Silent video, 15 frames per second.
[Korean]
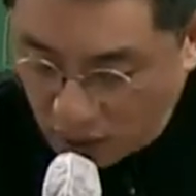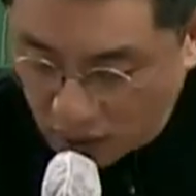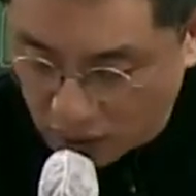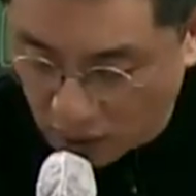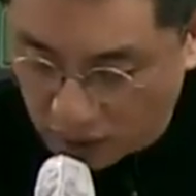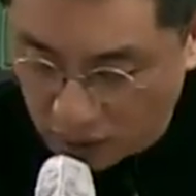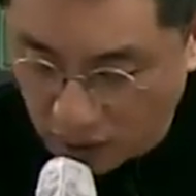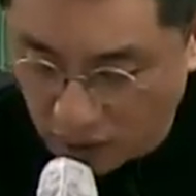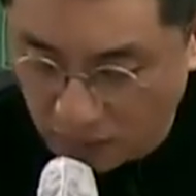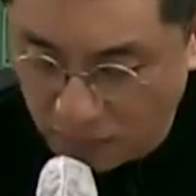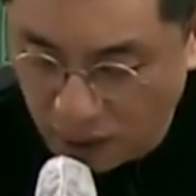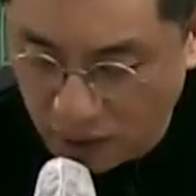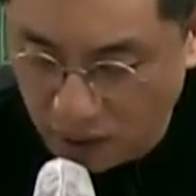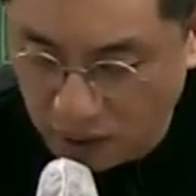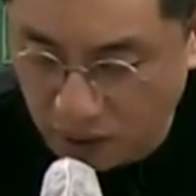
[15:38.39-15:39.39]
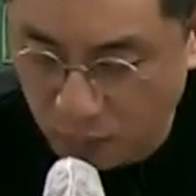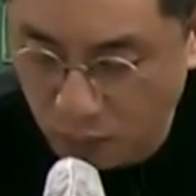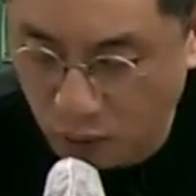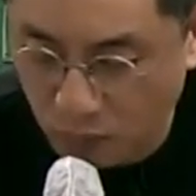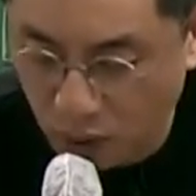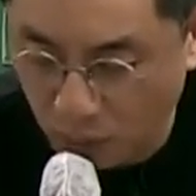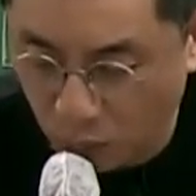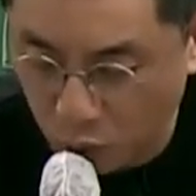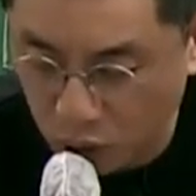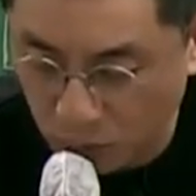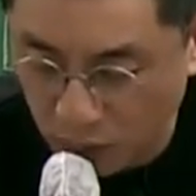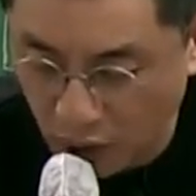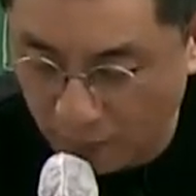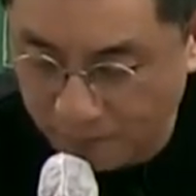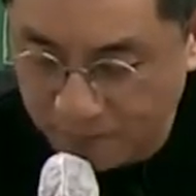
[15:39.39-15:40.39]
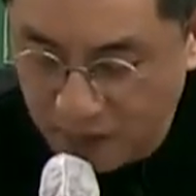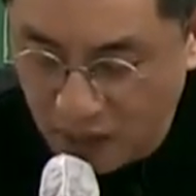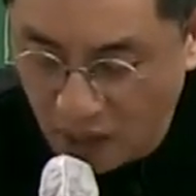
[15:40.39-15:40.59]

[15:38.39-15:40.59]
자, 그 다음에 십육 번에 보시면